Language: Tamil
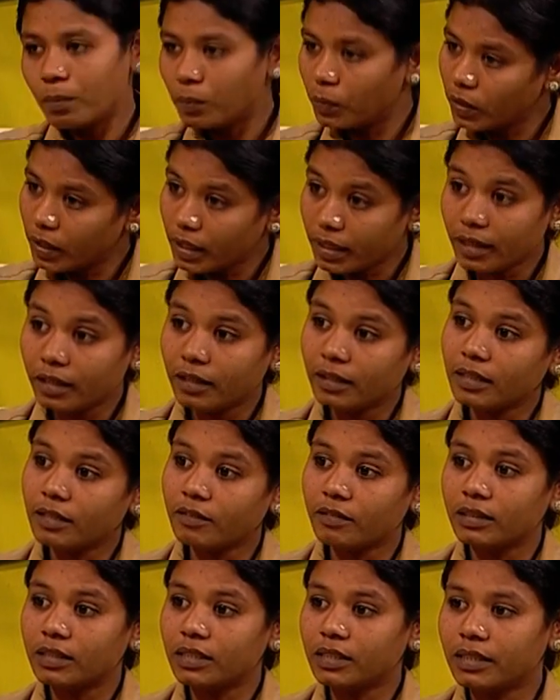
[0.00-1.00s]
முன்னேறிட்டு
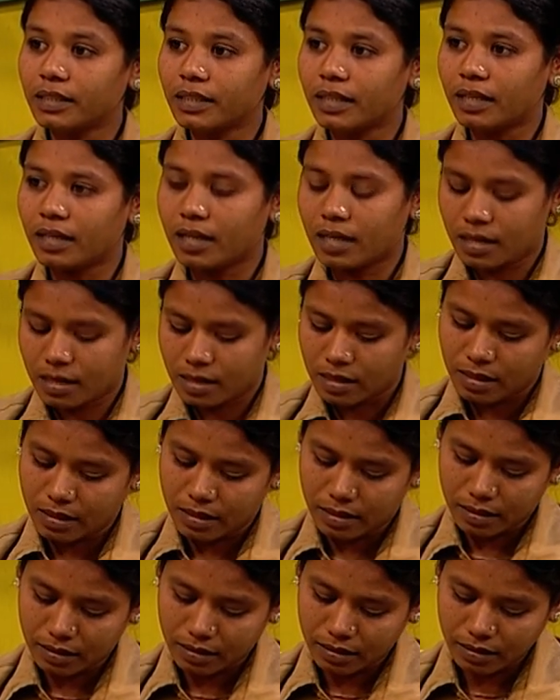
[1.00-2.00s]
தான் வந்துட்டு இருக்கேன் நான்
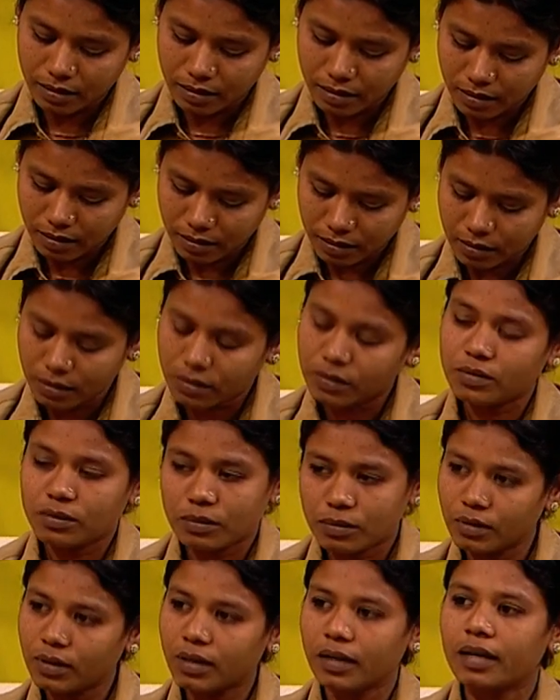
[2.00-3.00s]

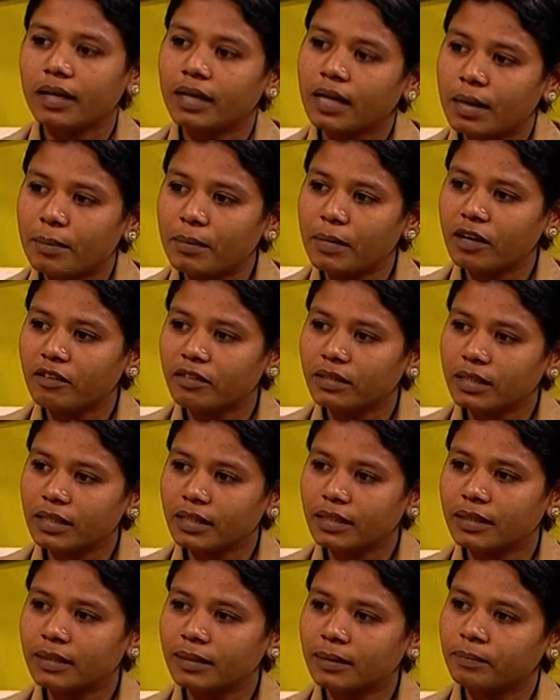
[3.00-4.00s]
சொன்னேன் எங்கள் அம்மா வந்து
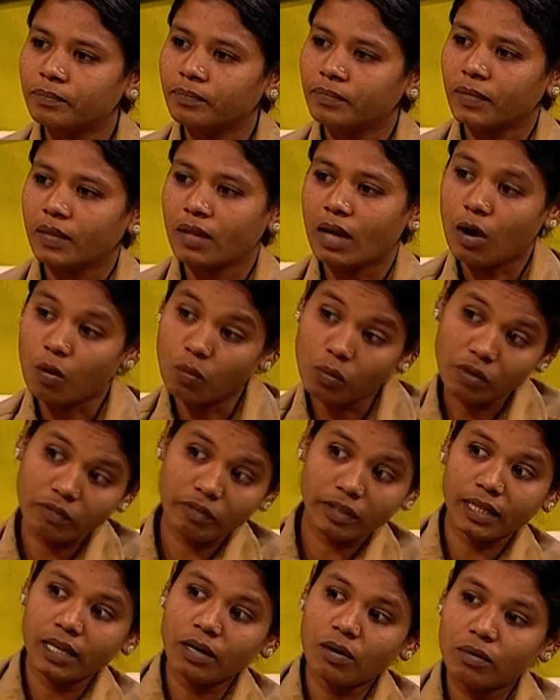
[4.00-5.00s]
அவங்க
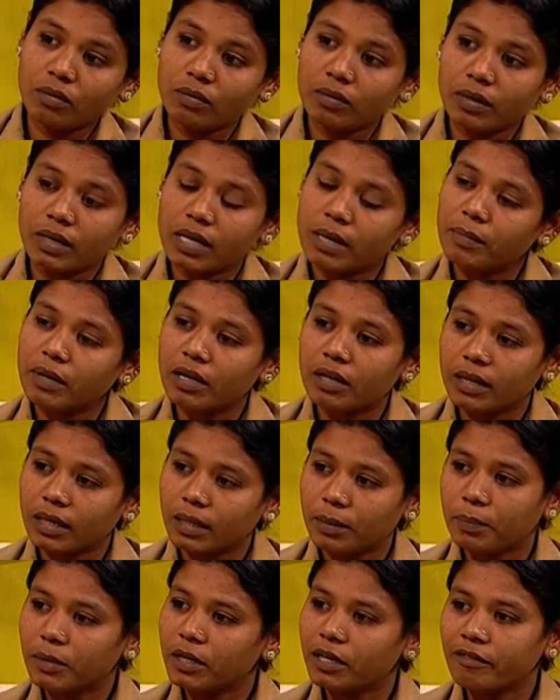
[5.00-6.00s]
வீட்டில் அவங்க எங்கள் அம்மா
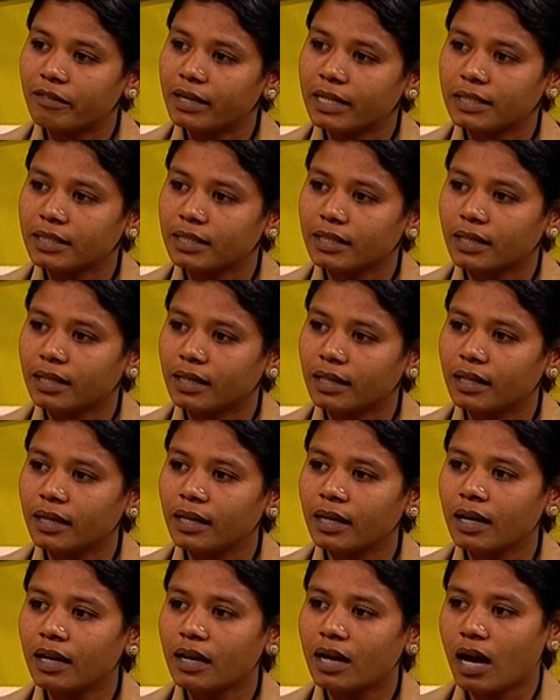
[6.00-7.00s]
கட்டுப்பாடாக வளர்த்துருக்காங்க
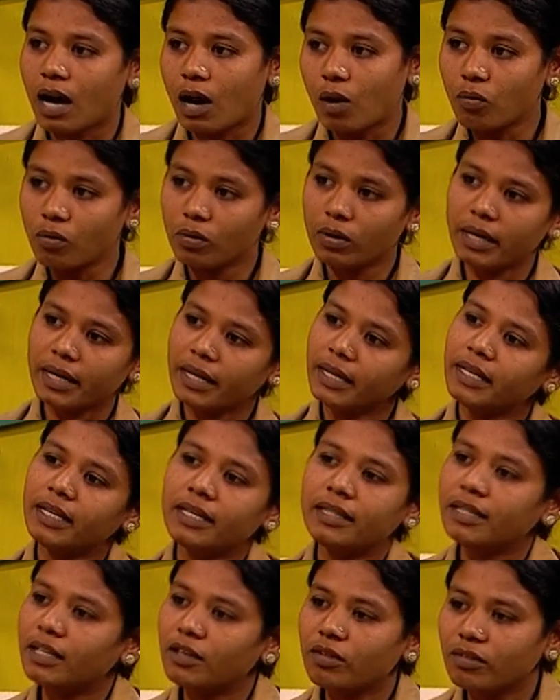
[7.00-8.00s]
அவங்களே நீ
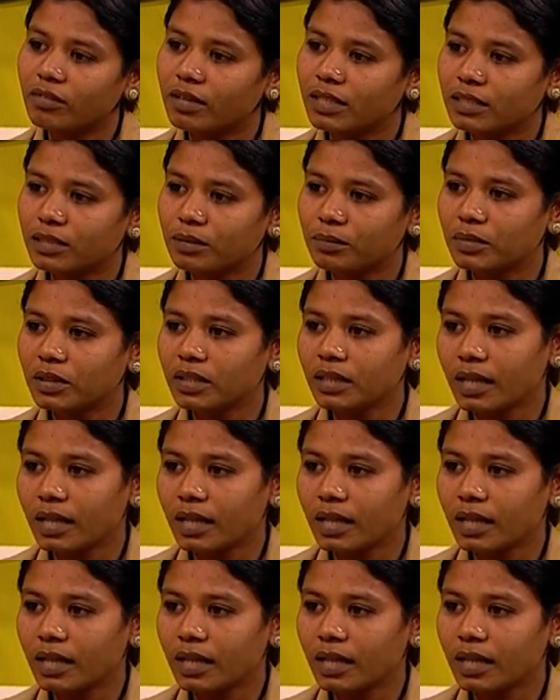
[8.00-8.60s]
இந்த அளவுக்கு வளர்த்துருக்கும் போது